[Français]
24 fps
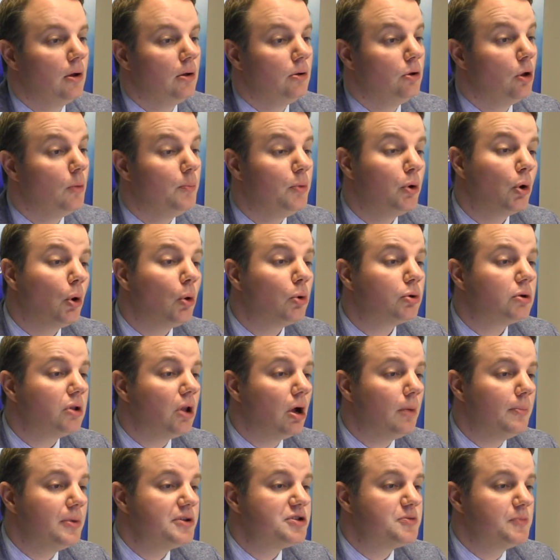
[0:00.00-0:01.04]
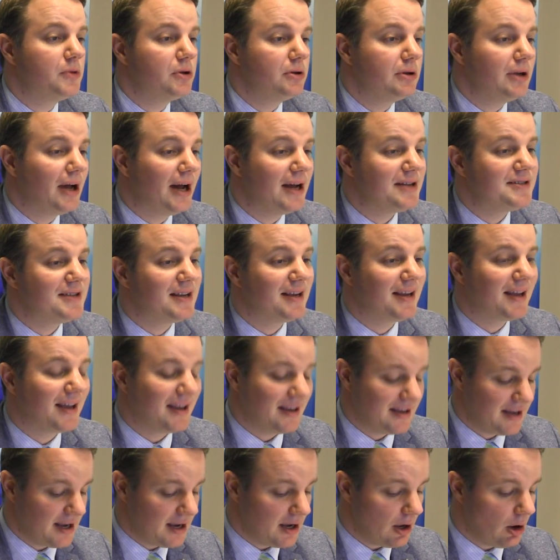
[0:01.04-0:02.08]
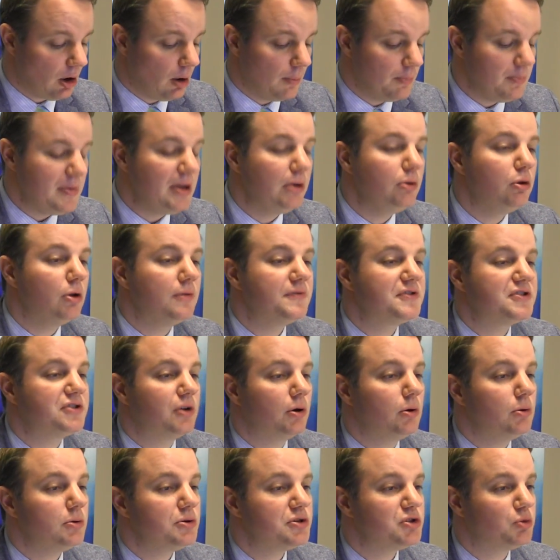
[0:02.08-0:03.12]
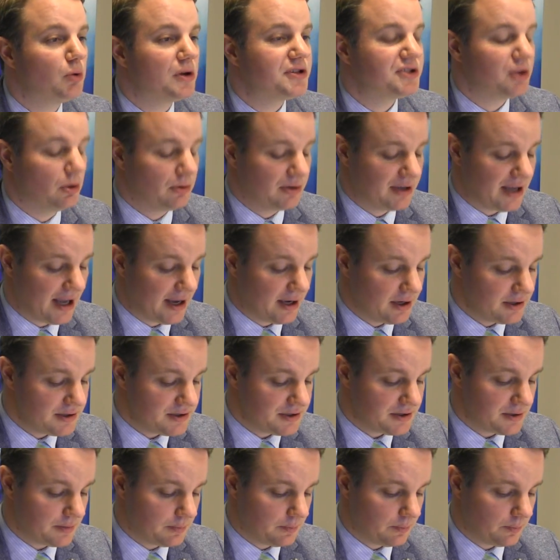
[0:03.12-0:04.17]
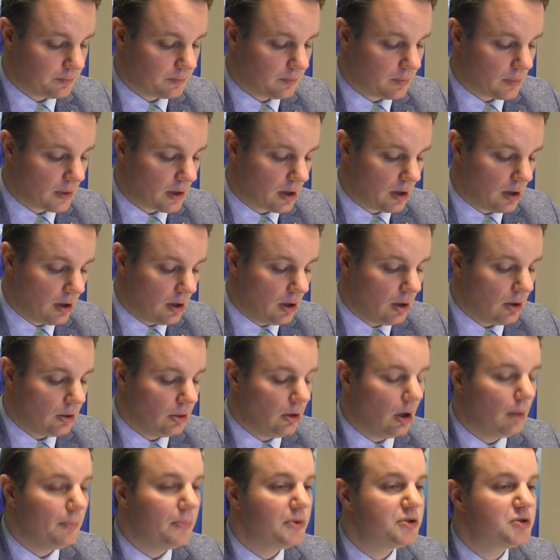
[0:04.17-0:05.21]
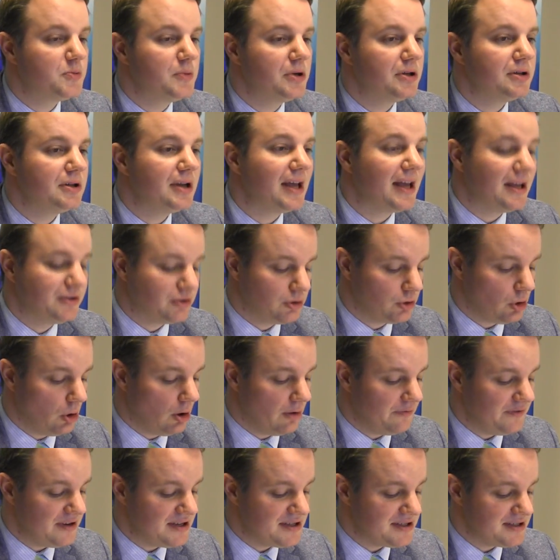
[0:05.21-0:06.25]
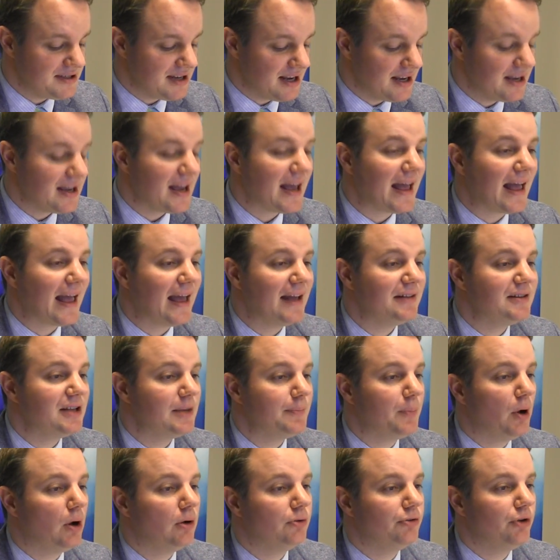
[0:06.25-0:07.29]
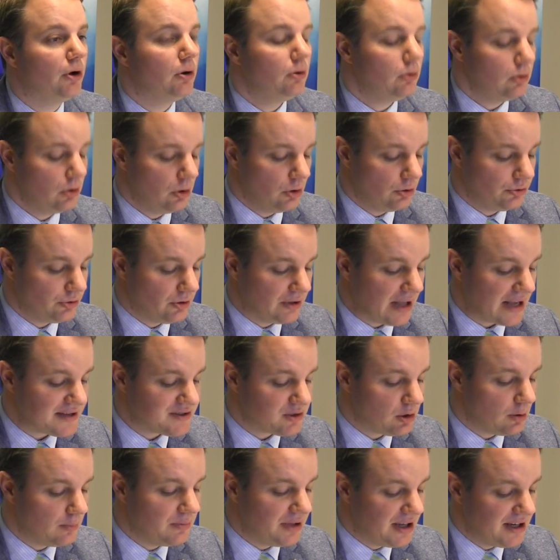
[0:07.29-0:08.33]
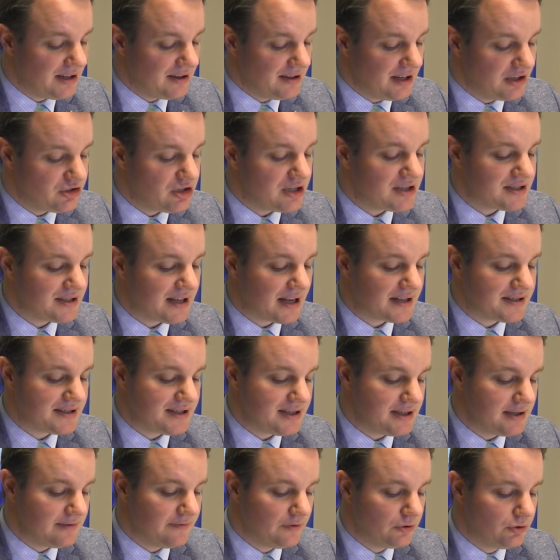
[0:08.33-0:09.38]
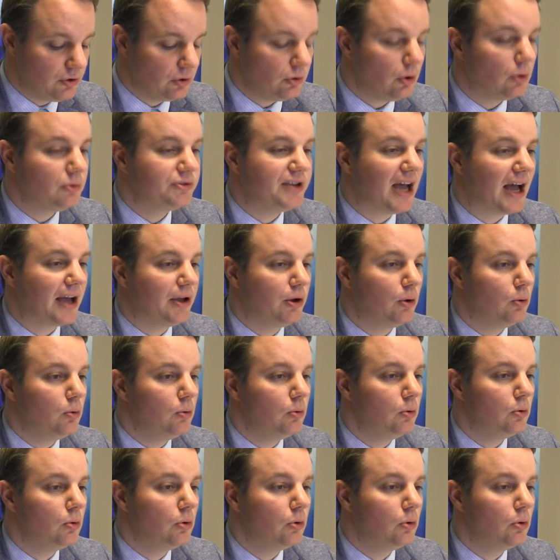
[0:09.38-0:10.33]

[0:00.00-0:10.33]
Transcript: Le bureau de l'Ombudsman a été créé en 1975. L'Ombudsman est un officier indépendant de l'Assemblée législative de l'Ontario,